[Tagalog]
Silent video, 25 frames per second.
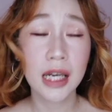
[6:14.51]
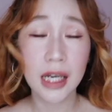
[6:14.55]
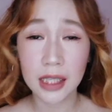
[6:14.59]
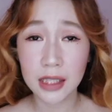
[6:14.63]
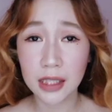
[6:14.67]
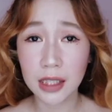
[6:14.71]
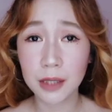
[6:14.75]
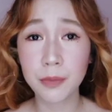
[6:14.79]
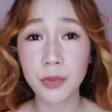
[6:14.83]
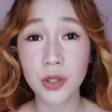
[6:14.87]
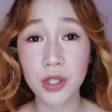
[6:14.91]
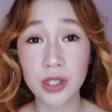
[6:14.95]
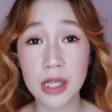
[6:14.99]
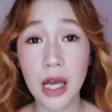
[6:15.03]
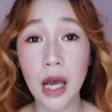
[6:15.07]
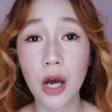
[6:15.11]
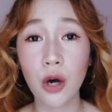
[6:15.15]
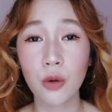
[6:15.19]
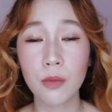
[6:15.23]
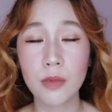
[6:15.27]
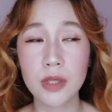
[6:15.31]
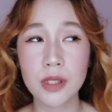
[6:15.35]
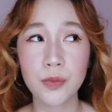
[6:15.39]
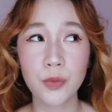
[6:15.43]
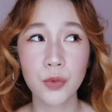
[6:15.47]
And then per
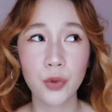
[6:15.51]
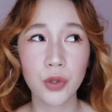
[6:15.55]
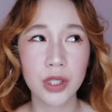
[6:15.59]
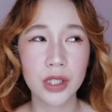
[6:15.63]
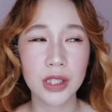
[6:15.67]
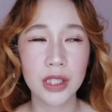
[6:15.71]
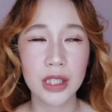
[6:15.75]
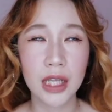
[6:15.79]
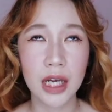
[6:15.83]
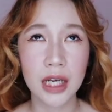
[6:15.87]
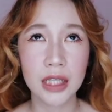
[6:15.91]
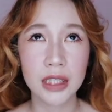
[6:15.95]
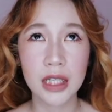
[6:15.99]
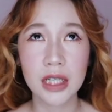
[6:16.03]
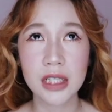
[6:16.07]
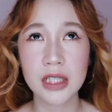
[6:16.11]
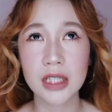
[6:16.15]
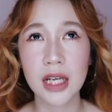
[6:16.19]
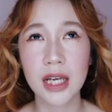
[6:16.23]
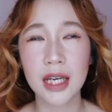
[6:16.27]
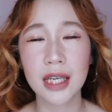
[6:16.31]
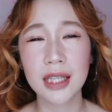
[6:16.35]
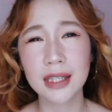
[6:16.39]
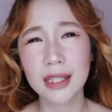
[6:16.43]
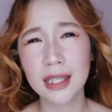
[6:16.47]
sako mas mura din ata
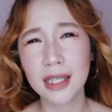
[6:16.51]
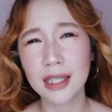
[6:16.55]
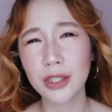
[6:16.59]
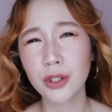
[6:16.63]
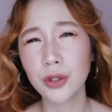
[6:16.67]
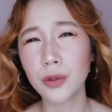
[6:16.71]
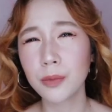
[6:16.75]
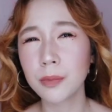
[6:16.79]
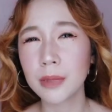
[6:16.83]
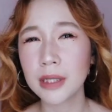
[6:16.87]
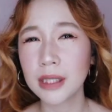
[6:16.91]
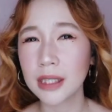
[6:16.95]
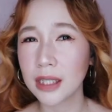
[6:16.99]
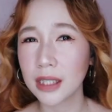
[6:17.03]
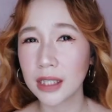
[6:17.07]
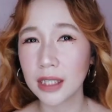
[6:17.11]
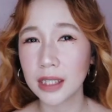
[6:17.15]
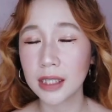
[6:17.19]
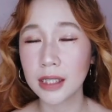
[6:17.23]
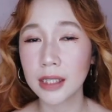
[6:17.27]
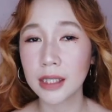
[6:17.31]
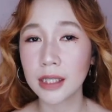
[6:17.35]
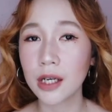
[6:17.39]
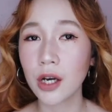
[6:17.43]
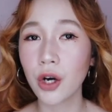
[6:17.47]
siya. And then yung may
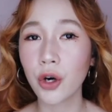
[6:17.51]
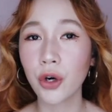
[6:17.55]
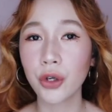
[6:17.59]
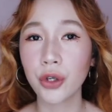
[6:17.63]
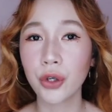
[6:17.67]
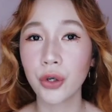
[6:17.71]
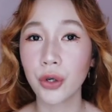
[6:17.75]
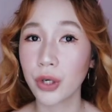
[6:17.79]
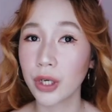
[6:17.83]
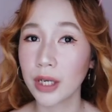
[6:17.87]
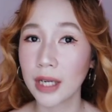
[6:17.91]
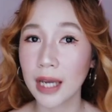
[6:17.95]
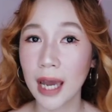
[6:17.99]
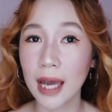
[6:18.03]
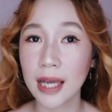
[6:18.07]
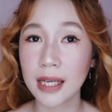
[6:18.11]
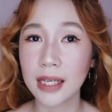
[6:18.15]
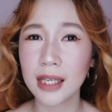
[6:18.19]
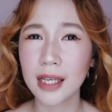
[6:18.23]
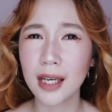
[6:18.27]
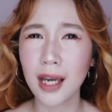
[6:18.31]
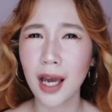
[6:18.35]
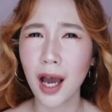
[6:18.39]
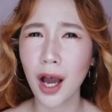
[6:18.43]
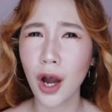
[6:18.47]
naririnig ako yung
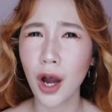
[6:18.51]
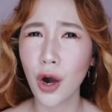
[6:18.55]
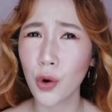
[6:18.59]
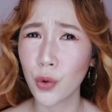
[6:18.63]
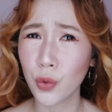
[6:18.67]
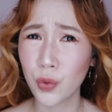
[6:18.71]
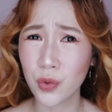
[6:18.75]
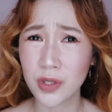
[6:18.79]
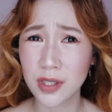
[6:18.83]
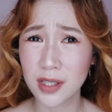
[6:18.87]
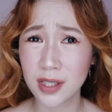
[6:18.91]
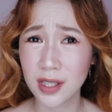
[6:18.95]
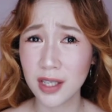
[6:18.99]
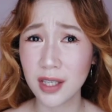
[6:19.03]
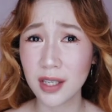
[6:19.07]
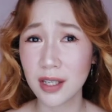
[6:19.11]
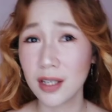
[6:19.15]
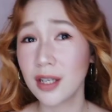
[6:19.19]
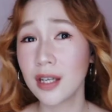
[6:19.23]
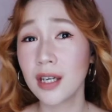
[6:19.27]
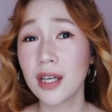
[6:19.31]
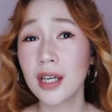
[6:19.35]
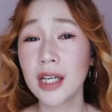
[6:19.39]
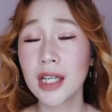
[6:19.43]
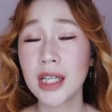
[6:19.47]
organic AOZ ah,
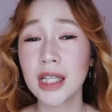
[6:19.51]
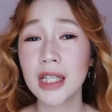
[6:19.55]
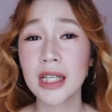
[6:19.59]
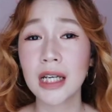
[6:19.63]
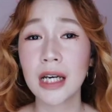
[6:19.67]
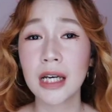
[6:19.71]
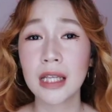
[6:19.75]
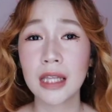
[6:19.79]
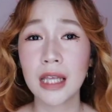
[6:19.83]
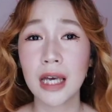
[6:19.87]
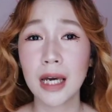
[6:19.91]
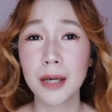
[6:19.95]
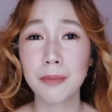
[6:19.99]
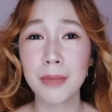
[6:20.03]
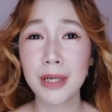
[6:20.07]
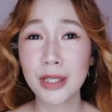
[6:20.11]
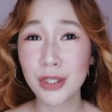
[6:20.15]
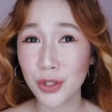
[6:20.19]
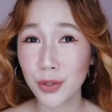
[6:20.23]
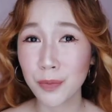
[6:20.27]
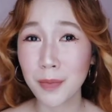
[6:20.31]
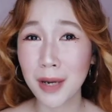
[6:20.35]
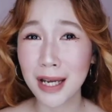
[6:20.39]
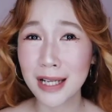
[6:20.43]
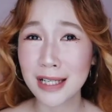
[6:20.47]
na
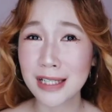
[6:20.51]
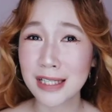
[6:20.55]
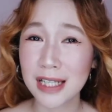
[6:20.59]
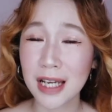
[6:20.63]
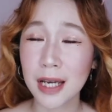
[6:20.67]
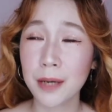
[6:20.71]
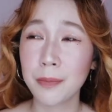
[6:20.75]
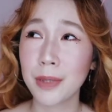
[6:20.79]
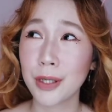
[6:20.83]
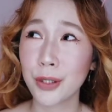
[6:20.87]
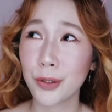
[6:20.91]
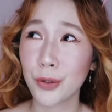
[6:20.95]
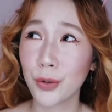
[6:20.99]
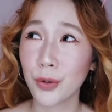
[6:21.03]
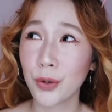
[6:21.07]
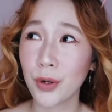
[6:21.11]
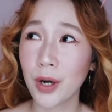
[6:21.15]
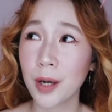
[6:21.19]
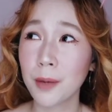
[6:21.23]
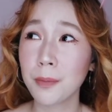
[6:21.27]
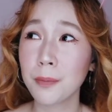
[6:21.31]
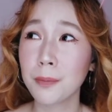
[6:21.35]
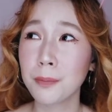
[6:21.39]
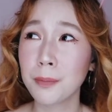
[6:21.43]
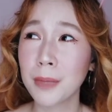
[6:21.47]
medyo mahal siya pero
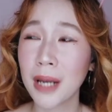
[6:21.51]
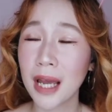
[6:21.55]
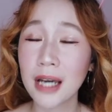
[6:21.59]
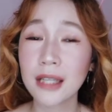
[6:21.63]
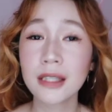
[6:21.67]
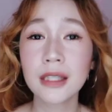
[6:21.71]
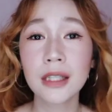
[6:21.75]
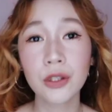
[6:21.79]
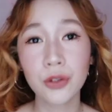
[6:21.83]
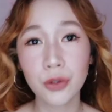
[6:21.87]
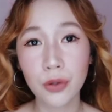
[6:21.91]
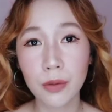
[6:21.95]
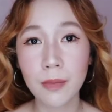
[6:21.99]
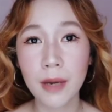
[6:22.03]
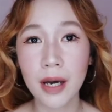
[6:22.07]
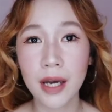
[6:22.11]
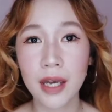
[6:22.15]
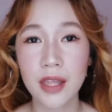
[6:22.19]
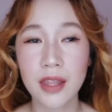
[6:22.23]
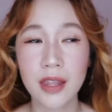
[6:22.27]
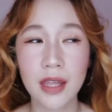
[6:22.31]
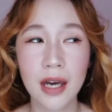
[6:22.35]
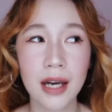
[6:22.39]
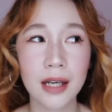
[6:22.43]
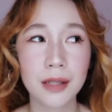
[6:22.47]
I'm planning to
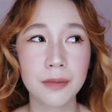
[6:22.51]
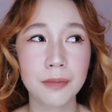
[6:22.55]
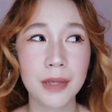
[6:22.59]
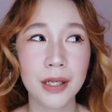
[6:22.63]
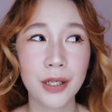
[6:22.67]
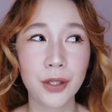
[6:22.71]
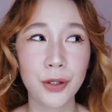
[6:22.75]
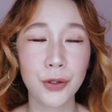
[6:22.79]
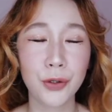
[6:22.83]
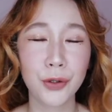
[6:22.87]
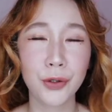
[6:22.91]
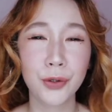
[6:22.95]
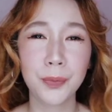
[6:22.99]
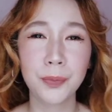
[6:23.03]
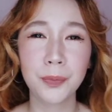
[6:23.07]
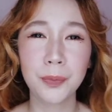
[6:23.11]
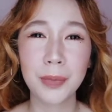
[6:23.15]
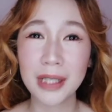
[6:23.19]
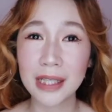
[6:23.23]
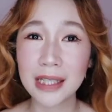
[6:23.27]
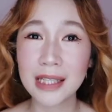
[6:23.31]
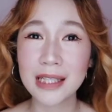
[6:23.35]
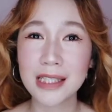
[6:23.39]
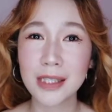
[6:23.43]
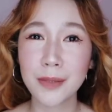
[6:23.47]
buy that. Pero
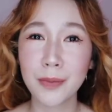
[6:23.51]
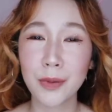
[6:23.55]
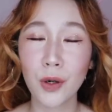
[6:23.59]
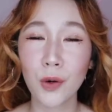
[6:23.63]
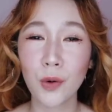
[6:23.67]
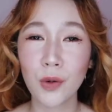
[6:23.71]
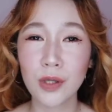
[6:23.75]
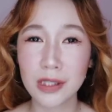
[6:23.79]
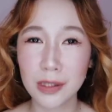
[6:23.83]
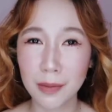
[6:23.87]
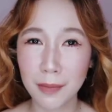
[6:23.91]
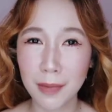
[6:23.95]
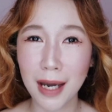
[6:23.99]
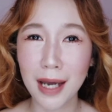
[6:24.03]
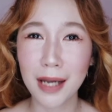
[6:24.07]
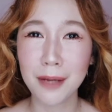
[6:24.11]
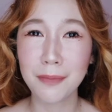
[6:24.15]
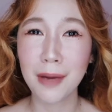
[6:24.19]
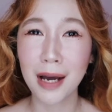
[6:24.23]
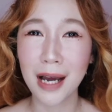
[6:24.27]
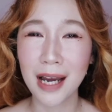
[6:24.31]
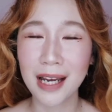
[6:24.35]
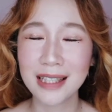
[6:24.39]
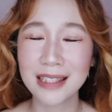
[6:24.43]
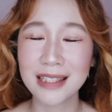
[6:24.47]
pinag-iisipan ko kasi mahal
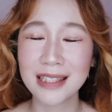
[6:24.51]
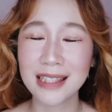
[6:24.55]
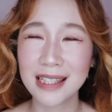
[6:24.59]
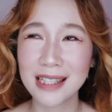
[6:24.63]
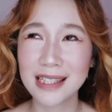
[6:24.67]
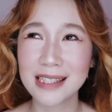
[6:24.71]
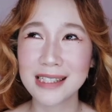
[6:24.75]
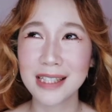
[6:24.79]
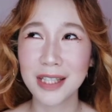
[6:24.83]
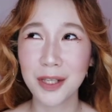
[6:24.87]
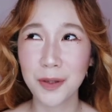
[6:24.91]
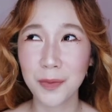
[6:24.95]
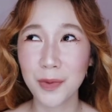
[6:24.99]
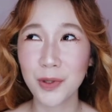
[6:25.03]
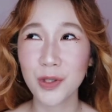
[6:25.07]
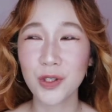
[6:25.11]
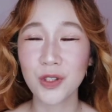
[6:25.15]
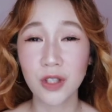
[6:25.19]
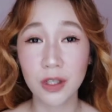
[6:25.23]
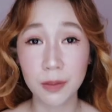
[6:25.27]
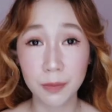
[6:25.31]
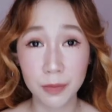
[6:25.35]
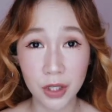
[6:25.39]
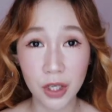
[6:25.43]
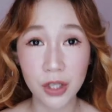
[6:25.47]
baka hindi kasi na
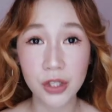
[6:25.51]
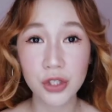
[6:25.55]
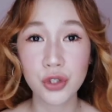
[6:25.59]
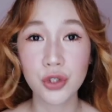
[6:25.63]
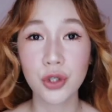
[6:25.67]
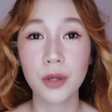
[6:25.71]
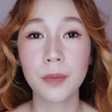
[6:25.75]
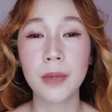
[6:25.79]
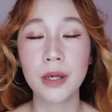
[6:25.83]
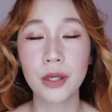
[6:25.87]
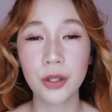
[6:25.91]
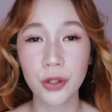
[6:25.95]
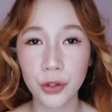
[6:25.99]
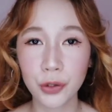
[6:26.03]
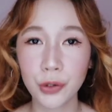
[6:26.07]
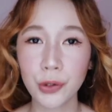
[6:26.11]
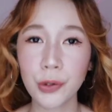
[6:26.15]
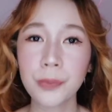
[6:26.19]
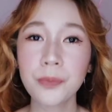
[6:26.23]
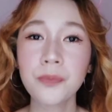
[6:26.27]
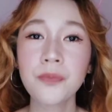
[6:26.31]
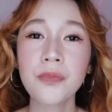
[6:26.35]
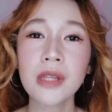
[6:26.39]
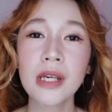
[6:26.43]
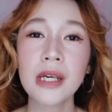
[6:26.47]
magustuhan. Not sure pero
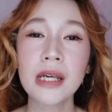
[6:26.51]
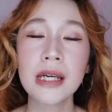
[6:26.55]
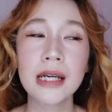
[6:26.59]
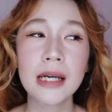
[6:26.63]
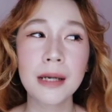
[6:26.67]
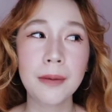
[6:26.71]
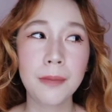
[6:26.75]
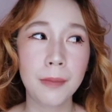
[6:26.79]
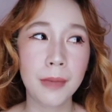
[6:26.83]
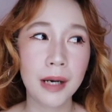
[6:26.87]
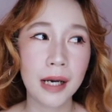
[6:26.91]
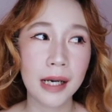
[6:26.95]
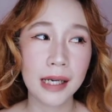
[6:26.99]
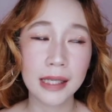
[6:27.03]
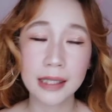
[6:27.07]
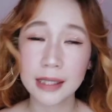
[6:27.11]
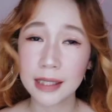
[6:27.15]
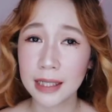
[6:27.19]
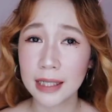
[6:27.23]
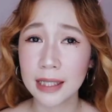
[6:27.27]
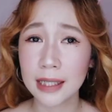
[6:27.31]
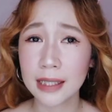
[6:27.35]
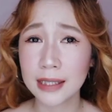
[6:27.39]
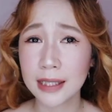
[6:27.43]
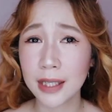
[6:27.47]
yun.
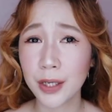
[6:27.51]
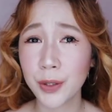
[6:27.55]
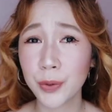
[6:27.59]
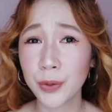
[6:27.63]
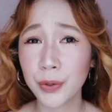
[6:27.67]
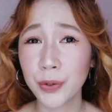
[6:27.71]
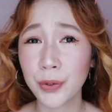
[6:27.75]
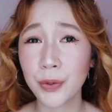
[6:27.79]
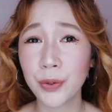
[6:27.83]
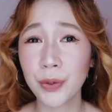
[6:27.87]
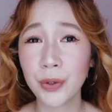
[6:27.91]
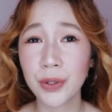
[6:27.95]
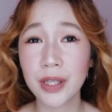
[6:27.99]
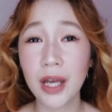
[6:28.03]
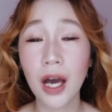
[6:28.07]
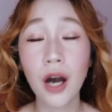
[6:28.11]
Maganda rin daw yun.